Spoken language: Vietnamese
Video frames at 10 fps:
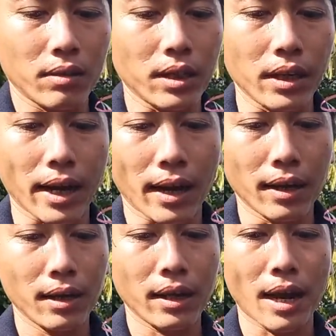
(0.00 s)
sẽ
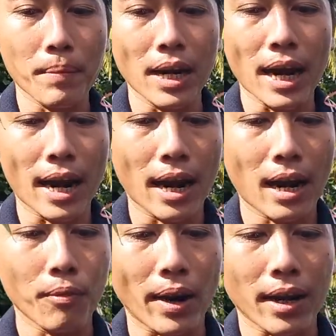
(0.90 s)
nhận
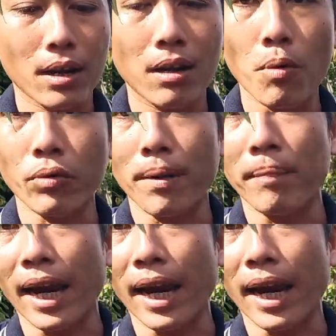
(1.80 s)
camera khoảng 100 à,